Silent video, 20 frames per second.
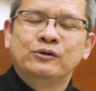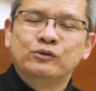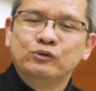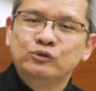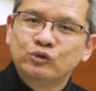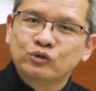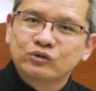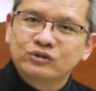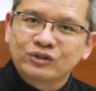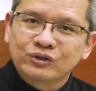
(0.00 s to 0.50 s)

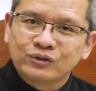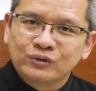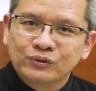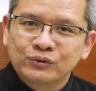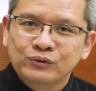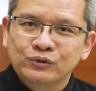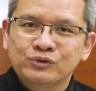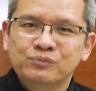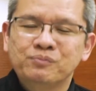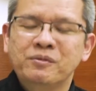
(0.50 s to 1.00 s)
untuk
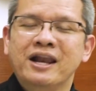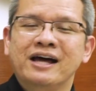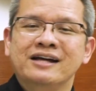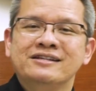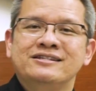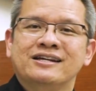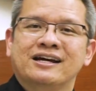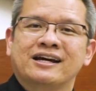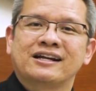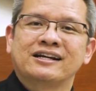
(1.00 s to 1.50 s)
terus
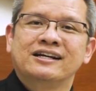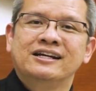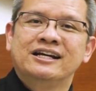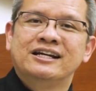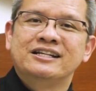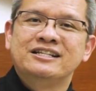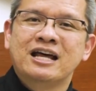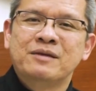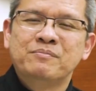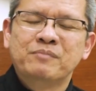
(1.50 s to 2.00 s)
belajar
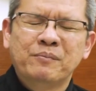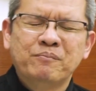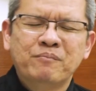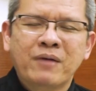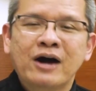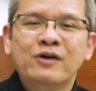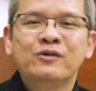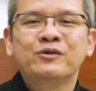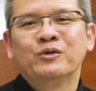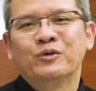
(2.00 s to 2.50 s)
dan
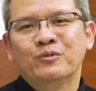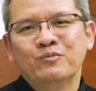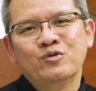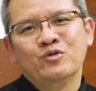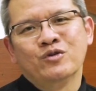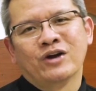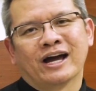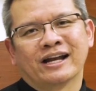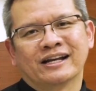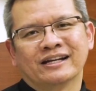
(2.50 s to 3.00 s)
membangun
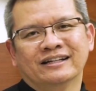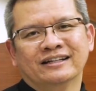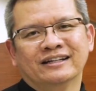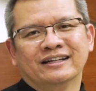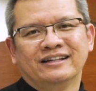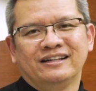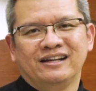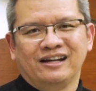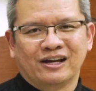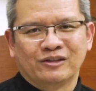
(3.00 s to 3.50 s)
hubungan
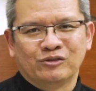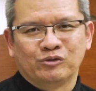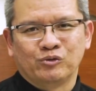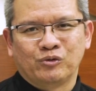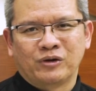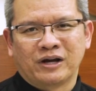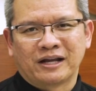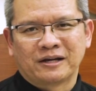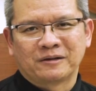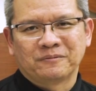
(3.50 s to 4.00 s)
dengan
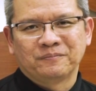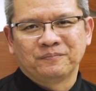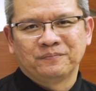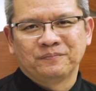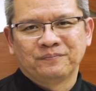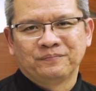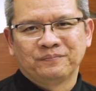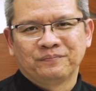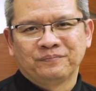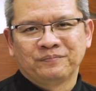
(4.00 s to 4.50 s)
Tuhan.
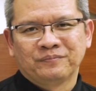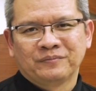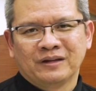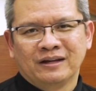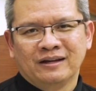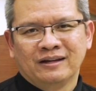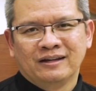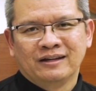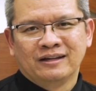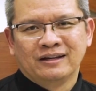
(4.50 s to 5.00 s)

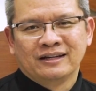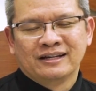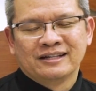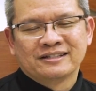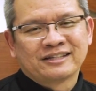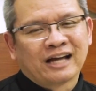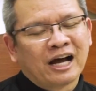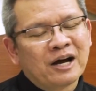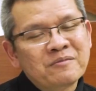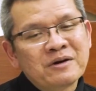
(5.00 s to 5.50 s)

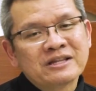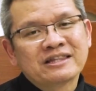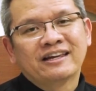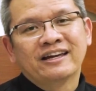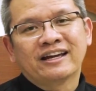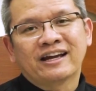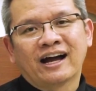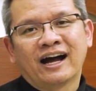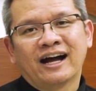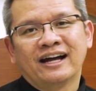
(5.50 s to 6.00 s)
Sahabat
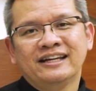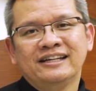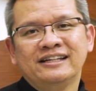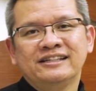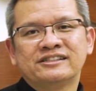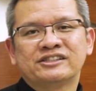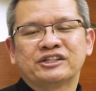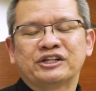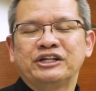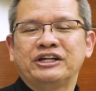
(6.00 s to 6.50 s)

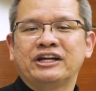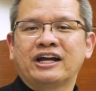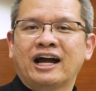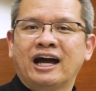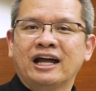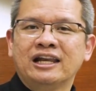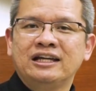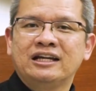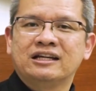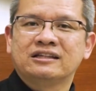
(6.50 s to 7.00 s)
GKI
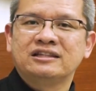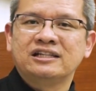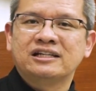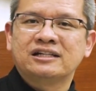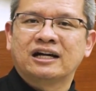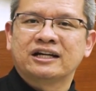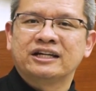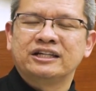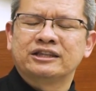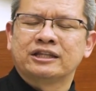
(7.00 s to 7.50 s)
seringkali
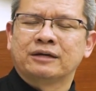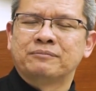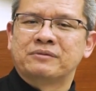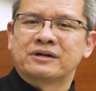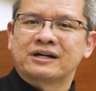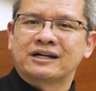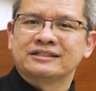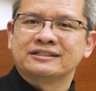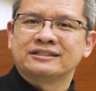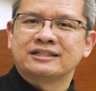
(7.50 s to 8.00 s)
ketika kita
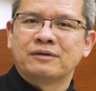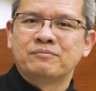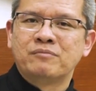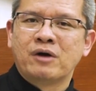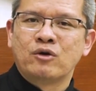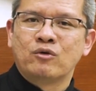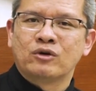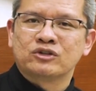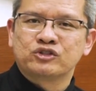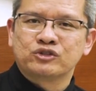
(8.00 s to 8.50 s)
merasa
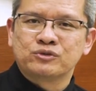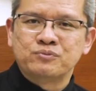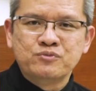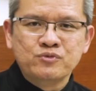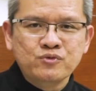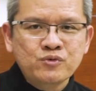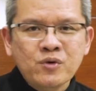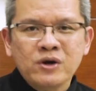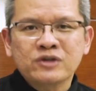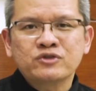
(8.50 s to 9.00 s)
bahwa
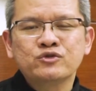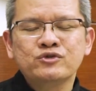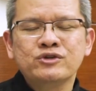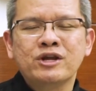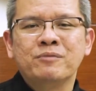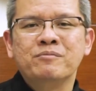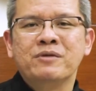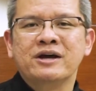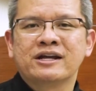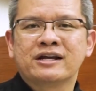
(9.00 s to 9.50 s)
semua
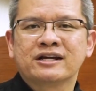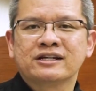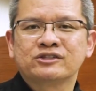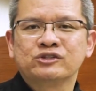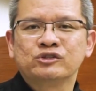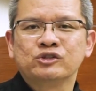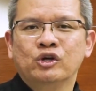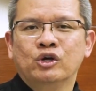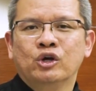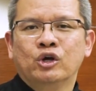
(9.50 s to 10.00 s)
sudah
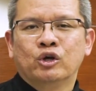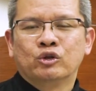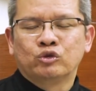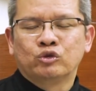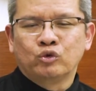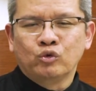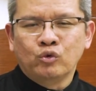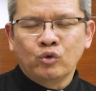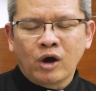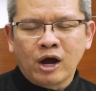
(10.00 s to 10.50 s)
beres,
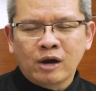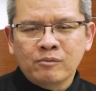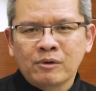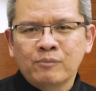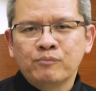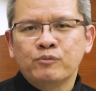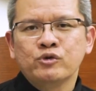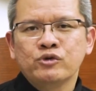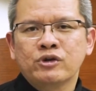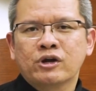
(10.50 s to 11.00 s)
Tuhan
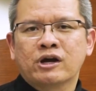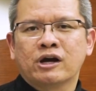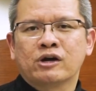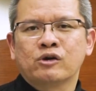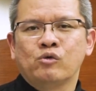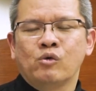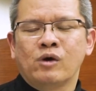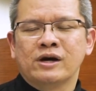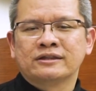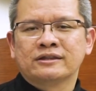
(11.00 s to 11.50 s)
mempunyai
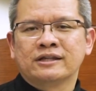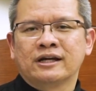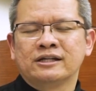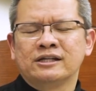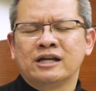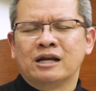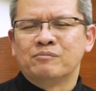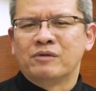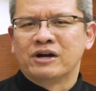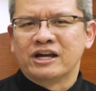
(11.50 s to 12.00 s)

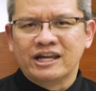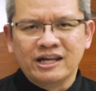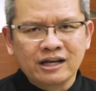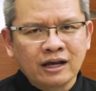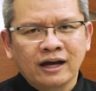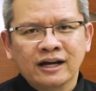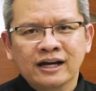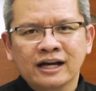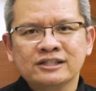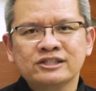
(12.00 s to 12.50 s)
kekuatan dan
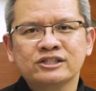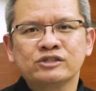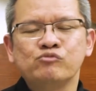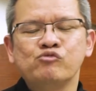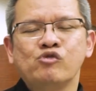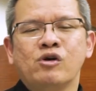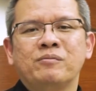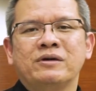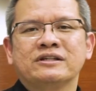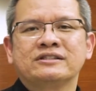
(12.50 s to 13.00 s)
menghilangkan
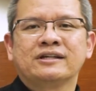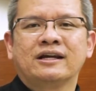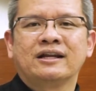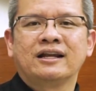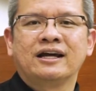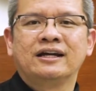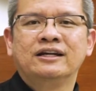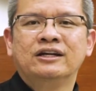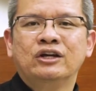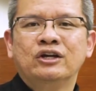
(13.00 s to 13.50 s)
semua
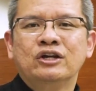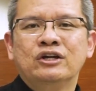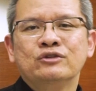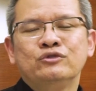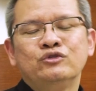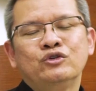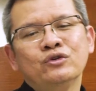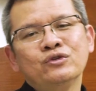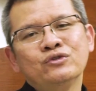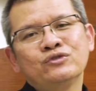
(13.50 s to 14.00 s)
masalah,
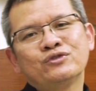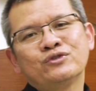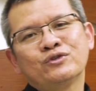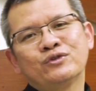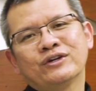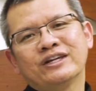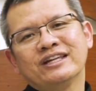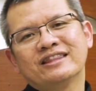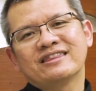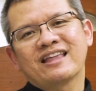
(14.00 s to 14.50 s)

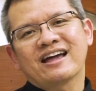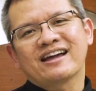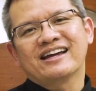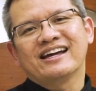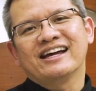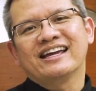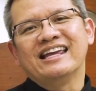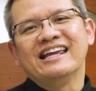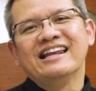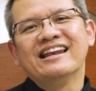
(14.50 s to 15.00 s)
justru kita
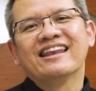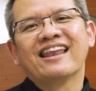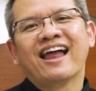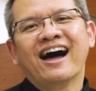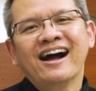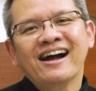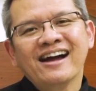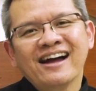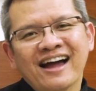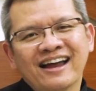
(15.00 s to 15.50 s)

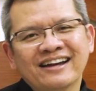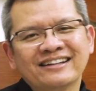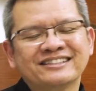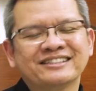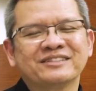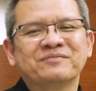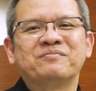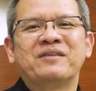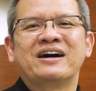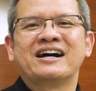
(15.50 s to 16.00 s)
kehilangan
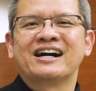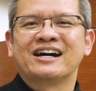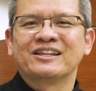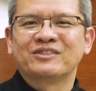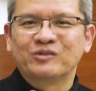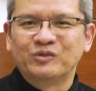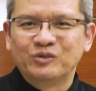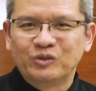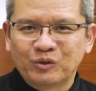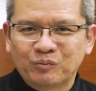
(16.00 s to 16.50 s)

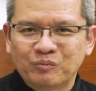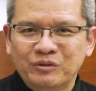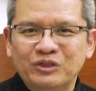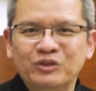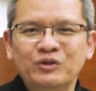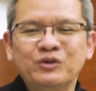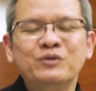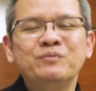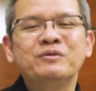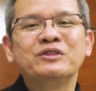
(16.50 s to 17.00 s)
semangat untuk
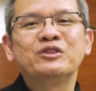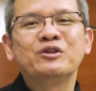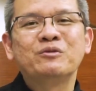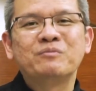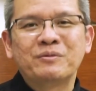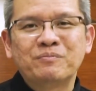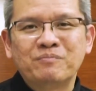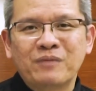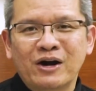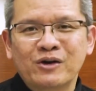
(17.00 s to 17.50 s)
betul-betul
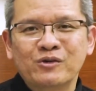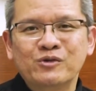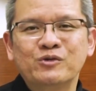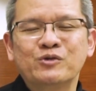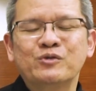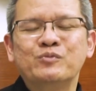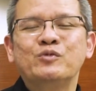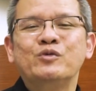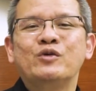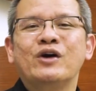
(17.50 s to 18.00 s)
membangun
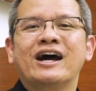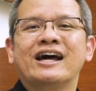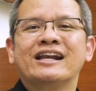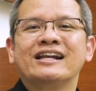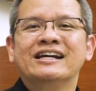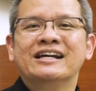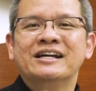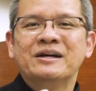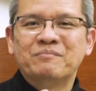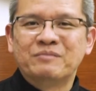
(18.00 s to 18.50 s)

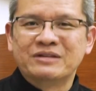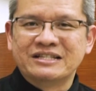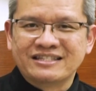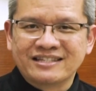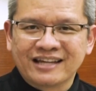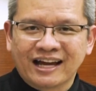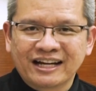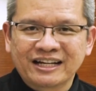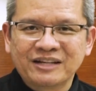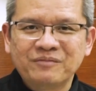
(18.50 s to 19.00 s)
hubungan,
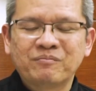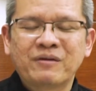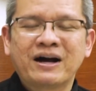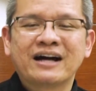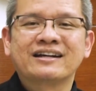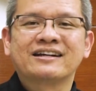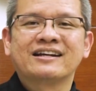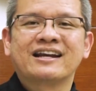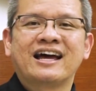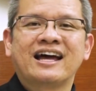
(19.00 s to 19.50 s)
mencari
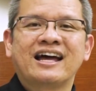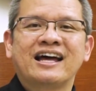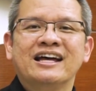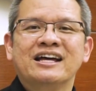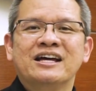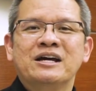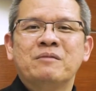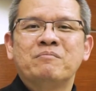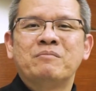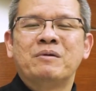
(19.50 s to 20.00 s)

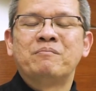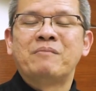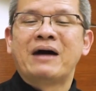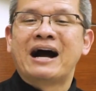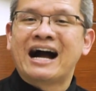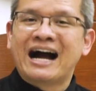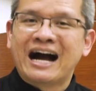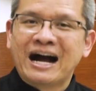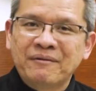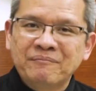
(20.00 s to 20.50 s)
makna,
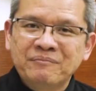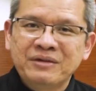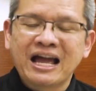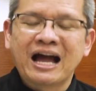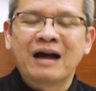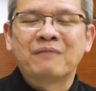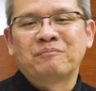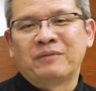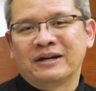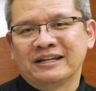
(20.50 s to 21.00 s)
memahami
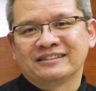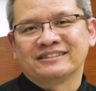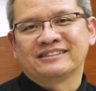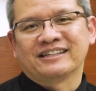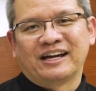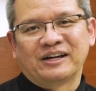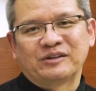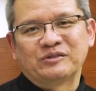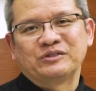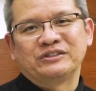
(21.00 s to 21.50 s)
apa yang
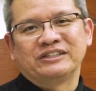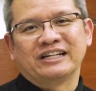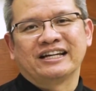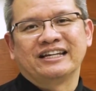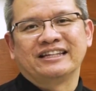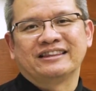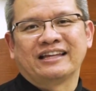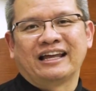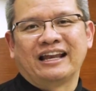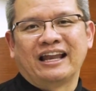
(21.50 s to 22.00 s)
seharusnya
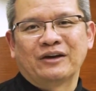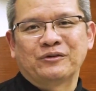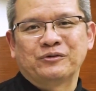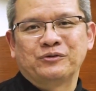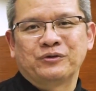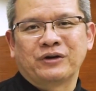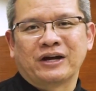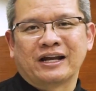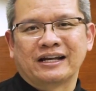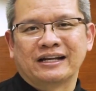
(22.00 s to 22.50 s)
kita
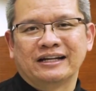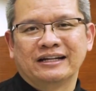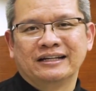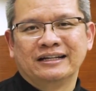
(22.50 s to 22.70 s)
lakukan.